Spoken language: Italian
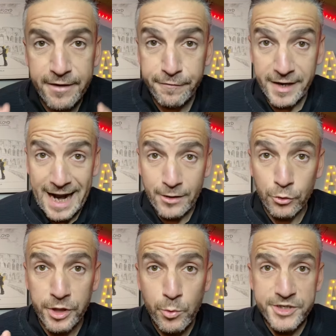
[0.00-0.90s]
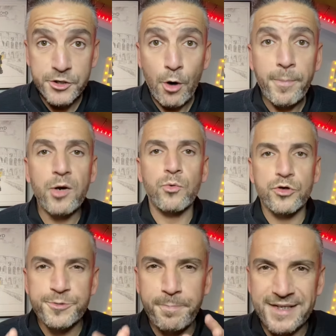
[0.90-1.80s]
faranno di quest'opera
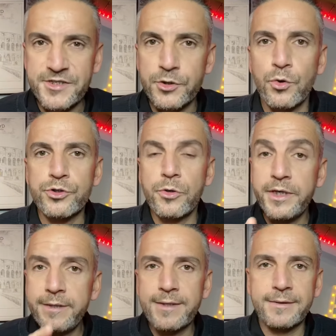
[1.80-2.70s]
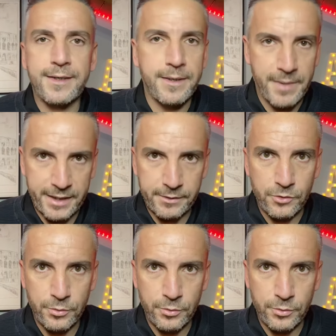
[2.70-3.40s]
uno spassoso intrattenimento,